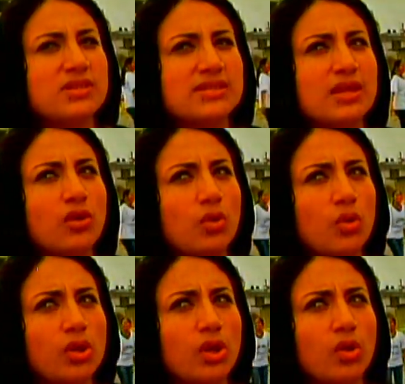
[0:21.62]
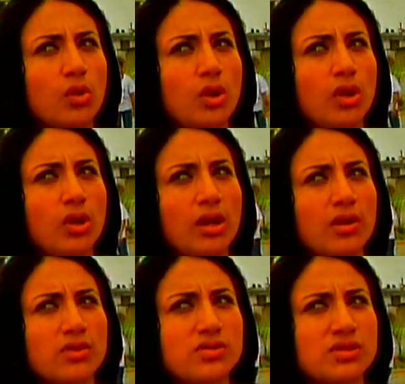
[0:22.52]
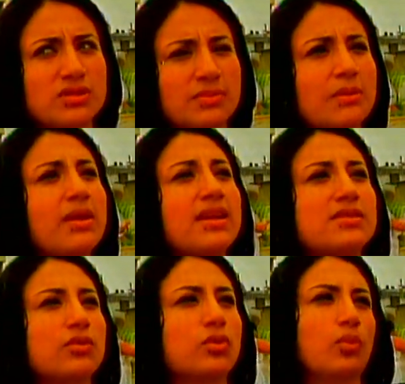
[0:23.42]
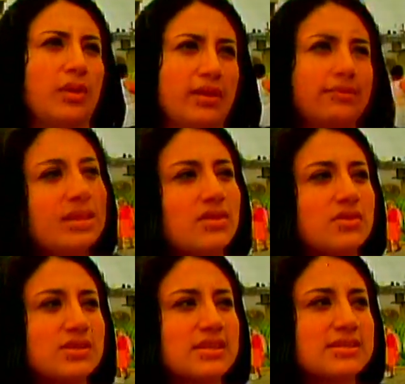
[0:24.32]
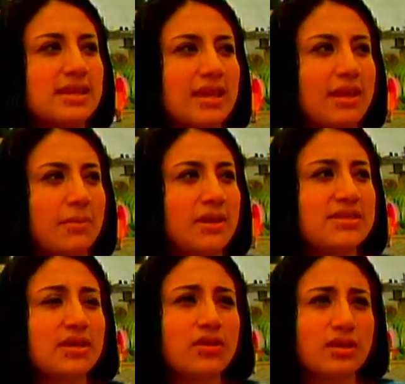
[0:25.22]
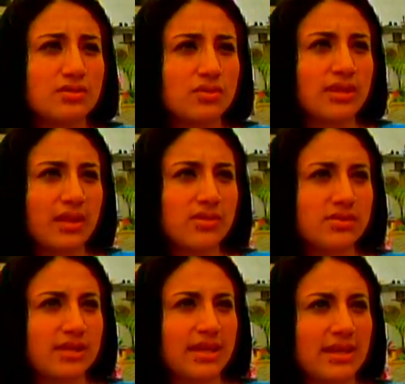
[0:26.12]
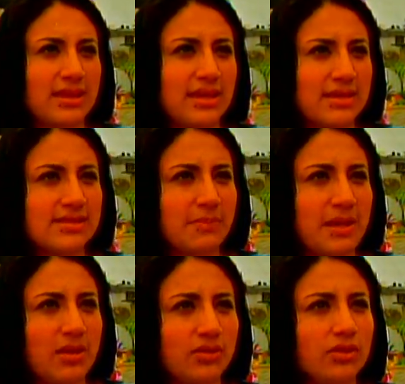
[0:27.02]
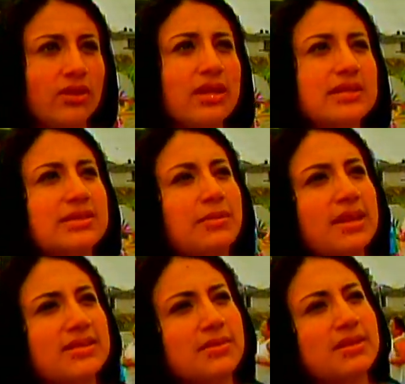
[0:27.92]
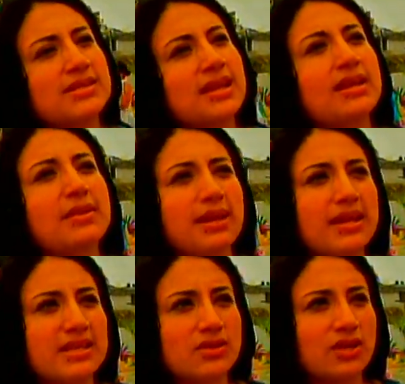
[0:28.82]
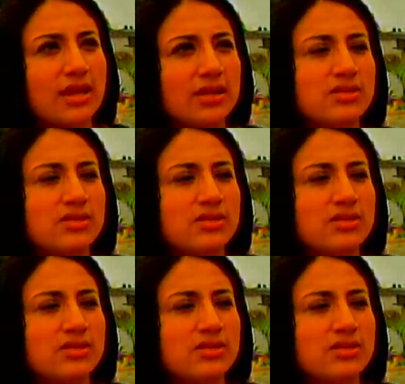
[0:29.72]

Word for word: estado junio, julio, agosto, septiembre hasta octubre. Entonces, en base a los resultados que de este piloto se va a establecer a nivel nacional.